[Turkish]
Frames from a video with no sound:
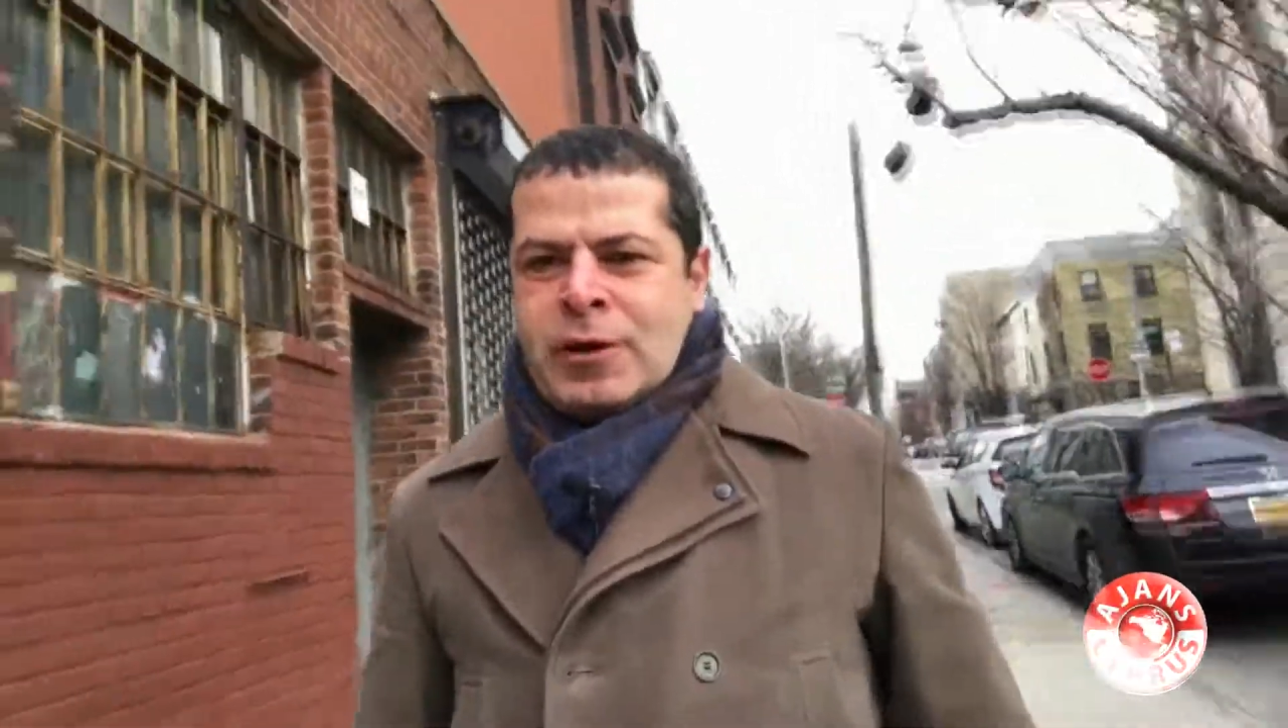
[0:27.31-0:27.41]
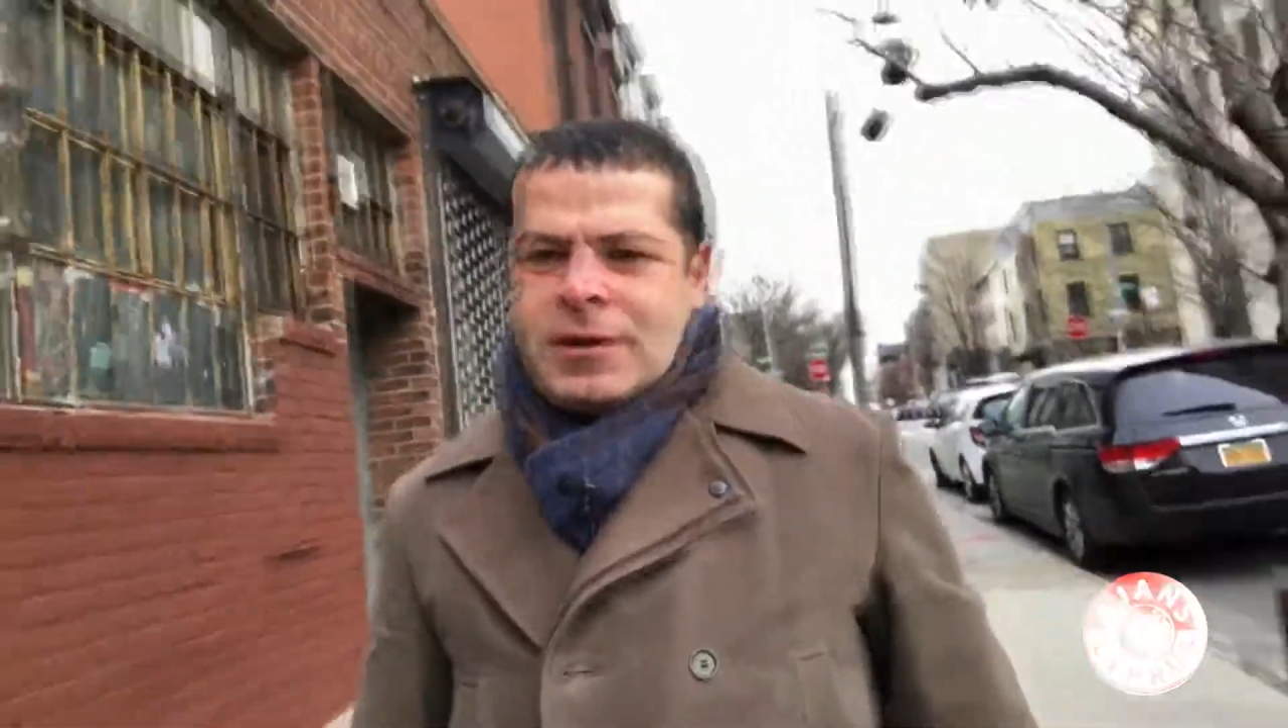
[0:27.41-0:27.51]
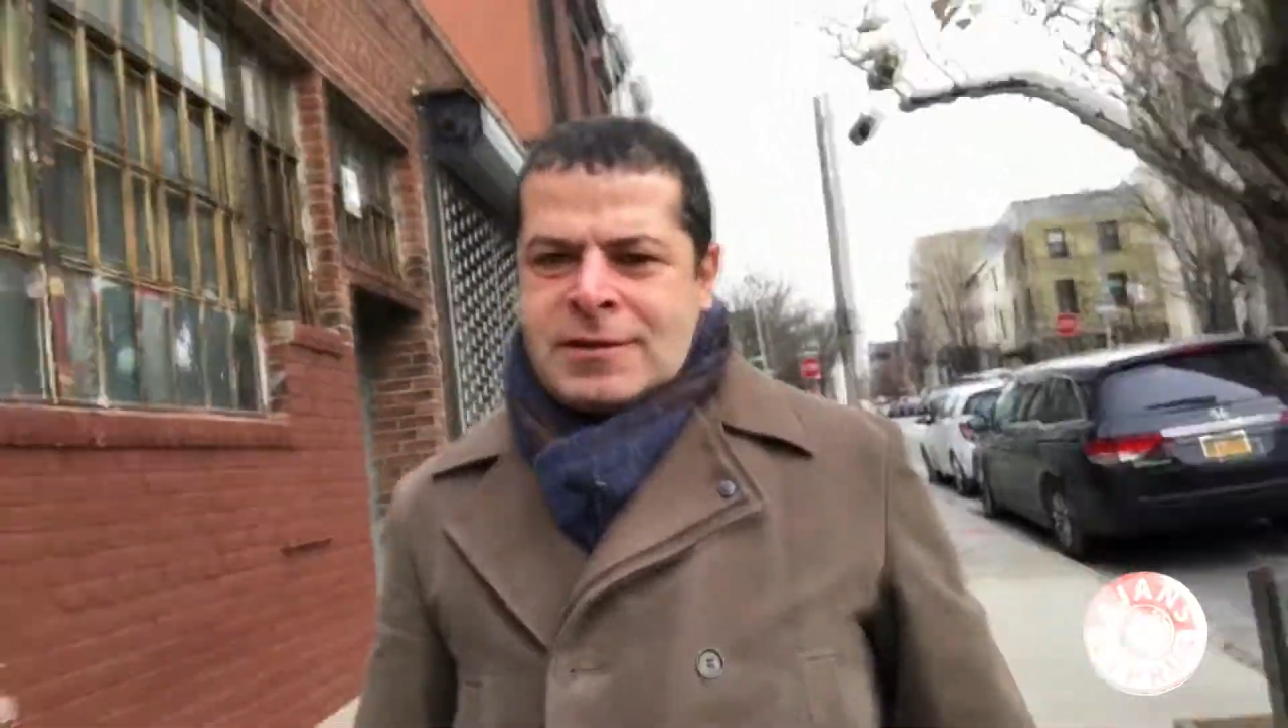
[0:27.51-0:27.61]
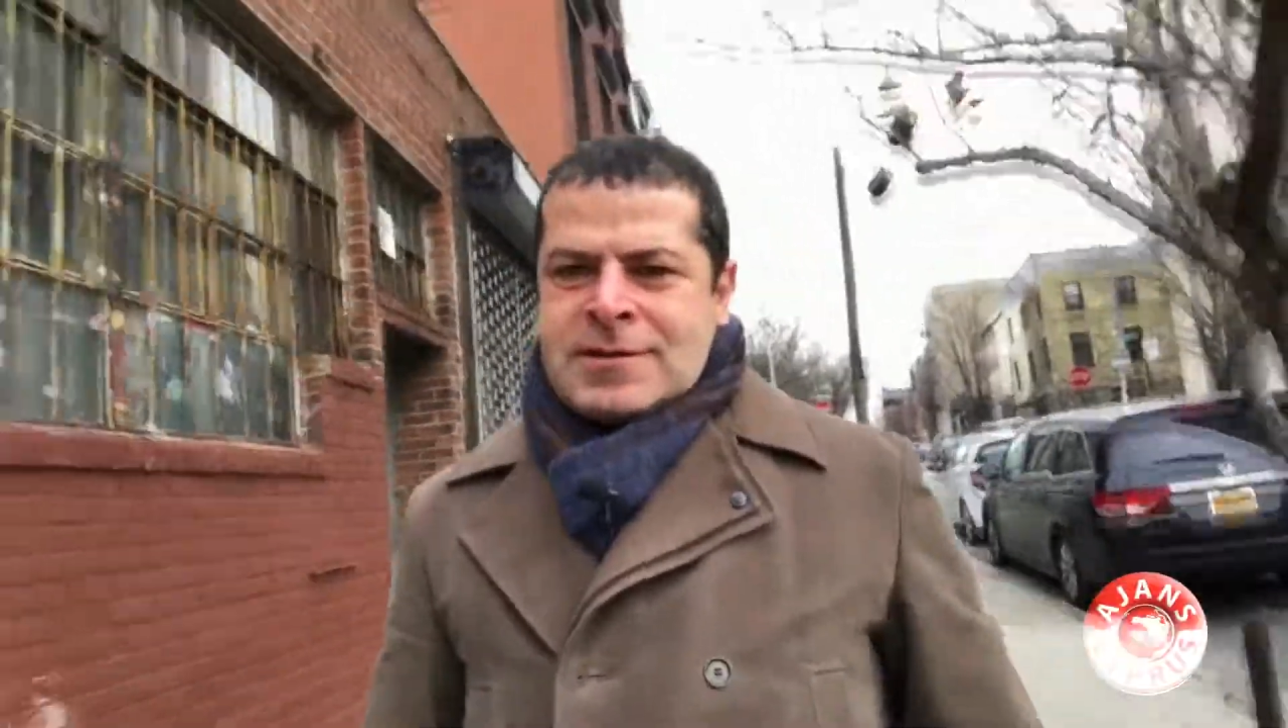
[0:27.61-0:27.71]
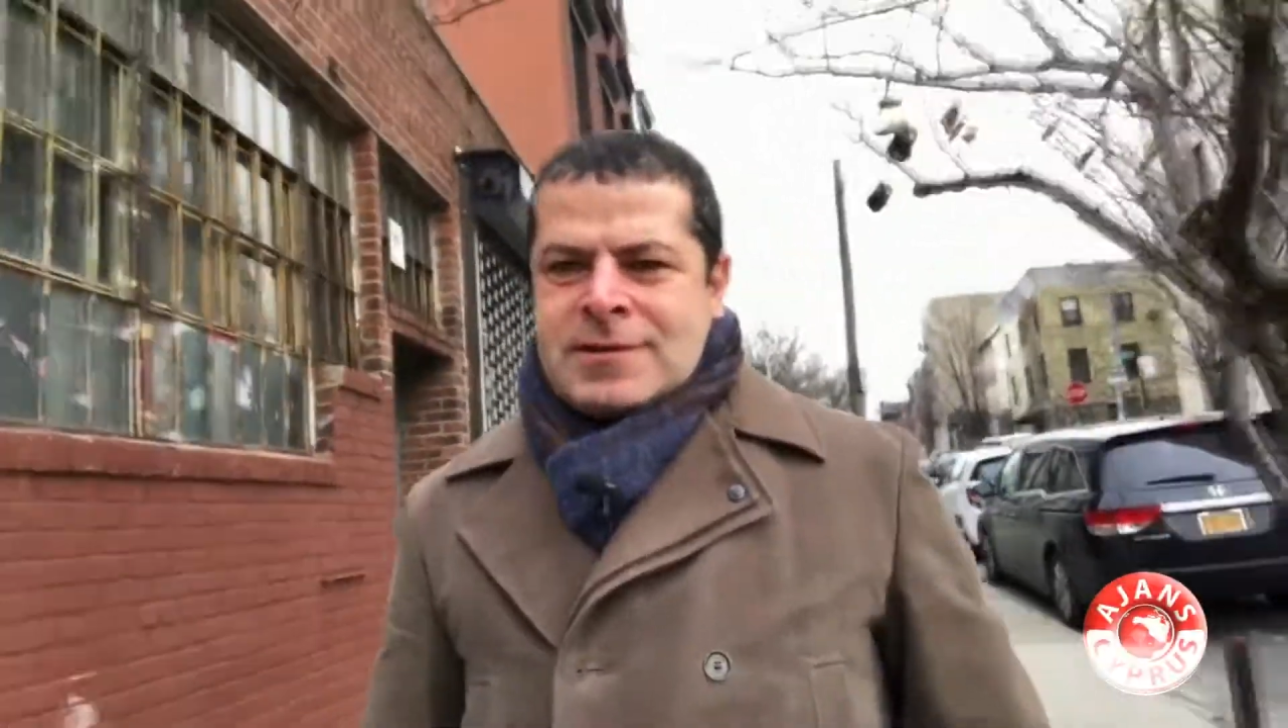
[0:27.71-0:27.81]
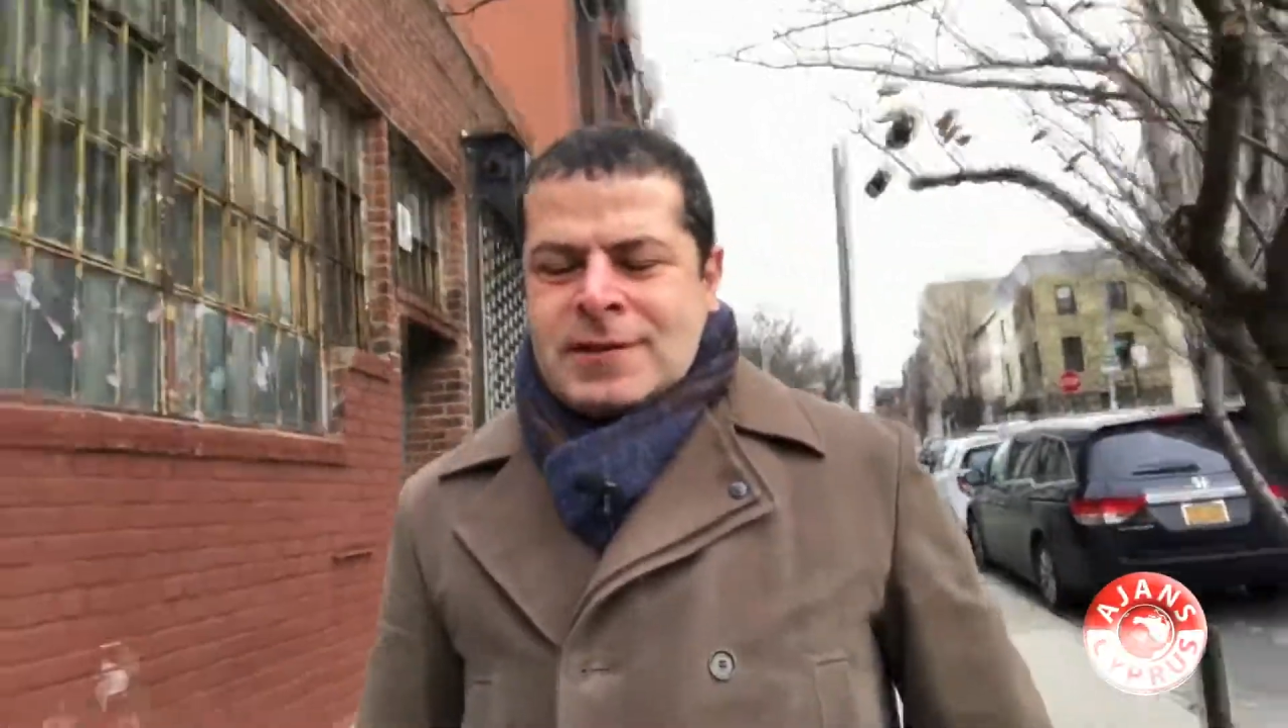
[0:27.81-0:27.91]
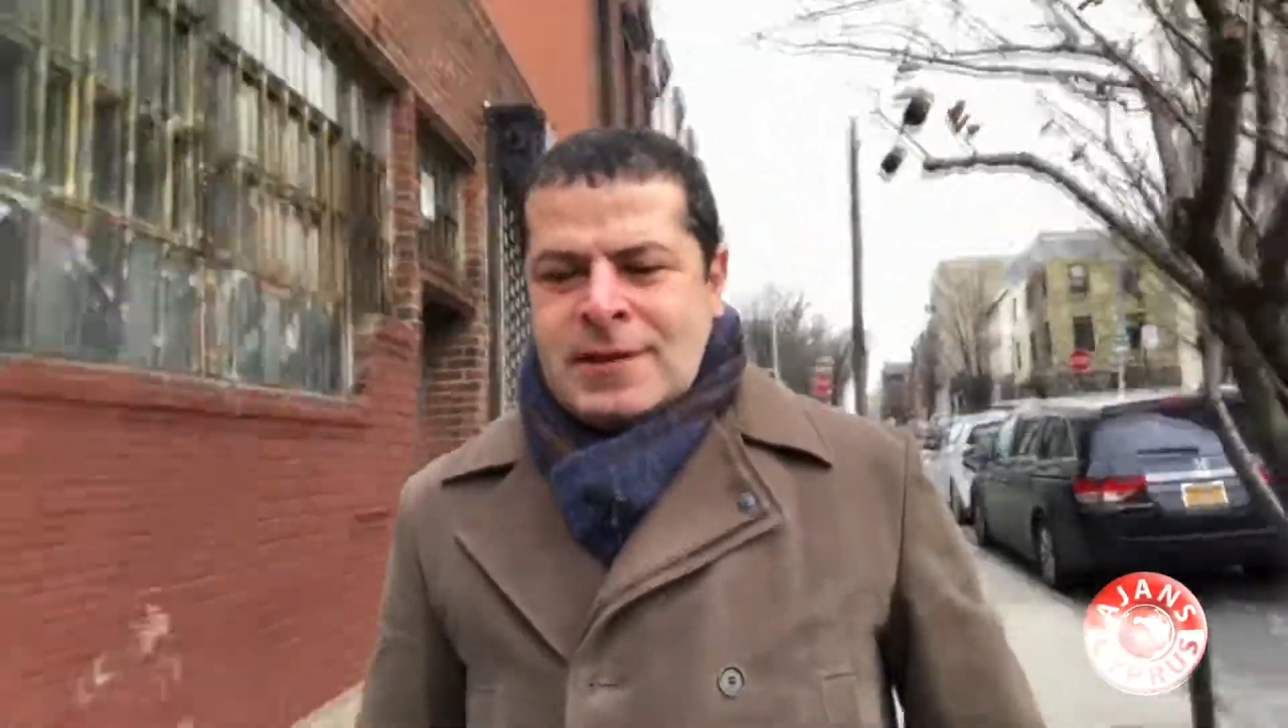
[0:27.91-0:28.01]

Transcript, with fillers: Eğsin,